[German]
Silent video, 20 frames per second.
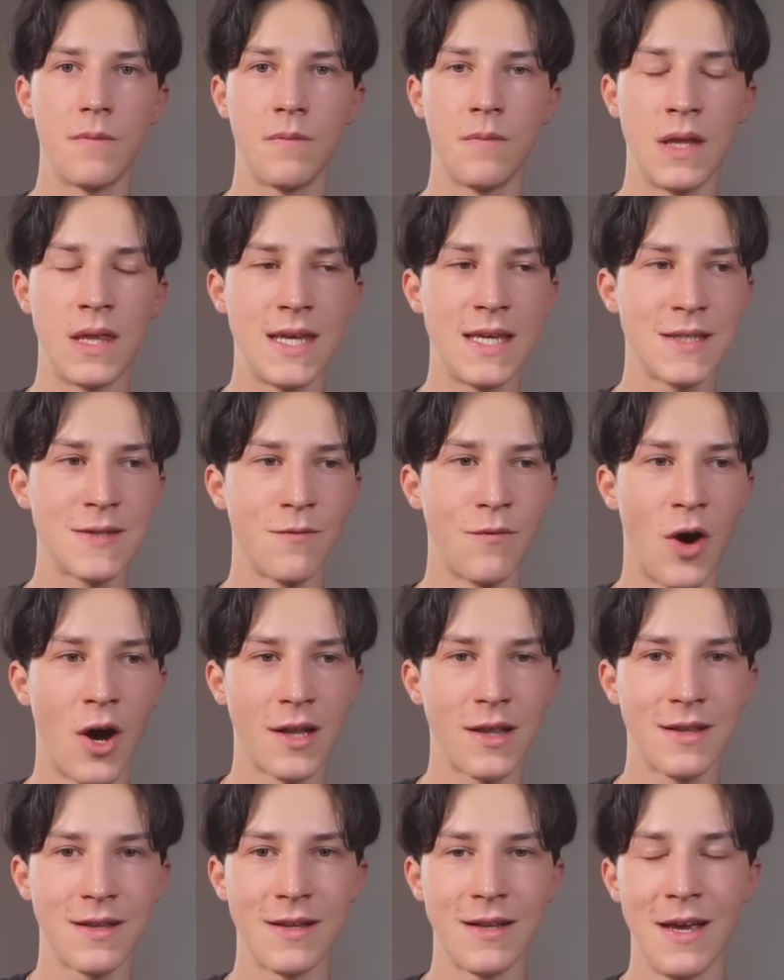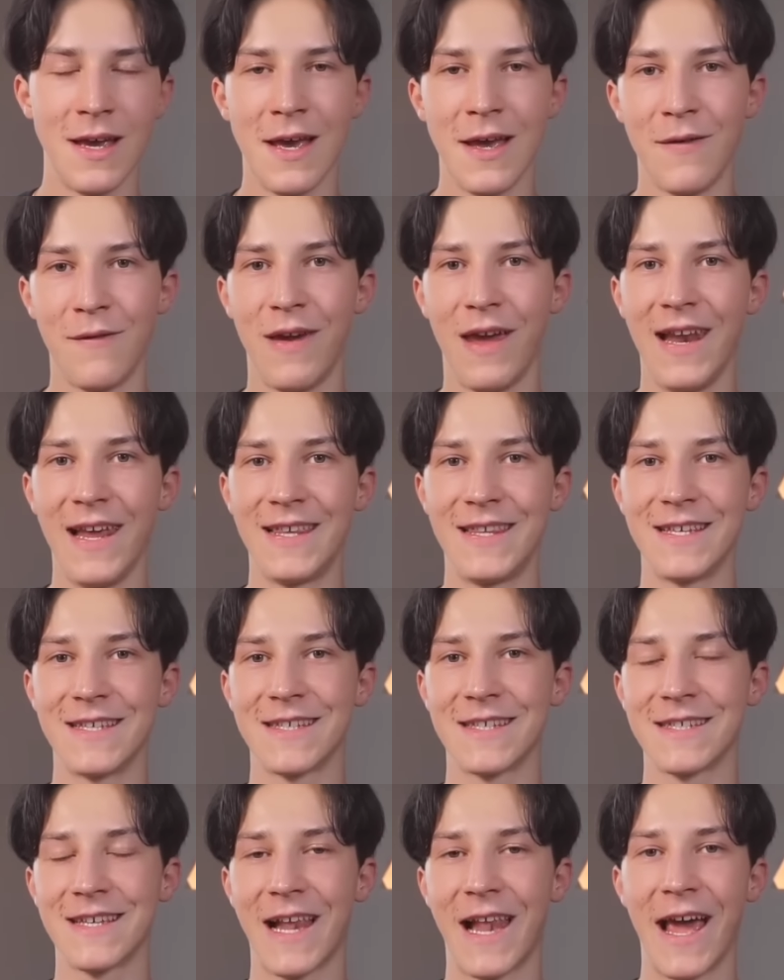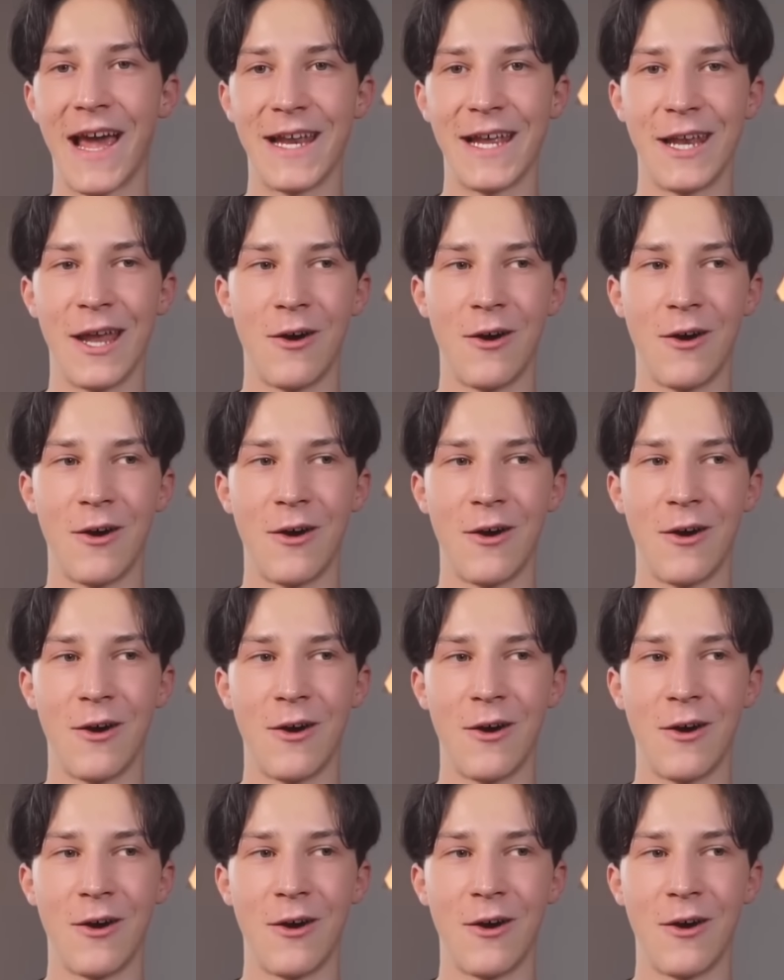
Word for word: Mit diesen Worten will ich dieses kleine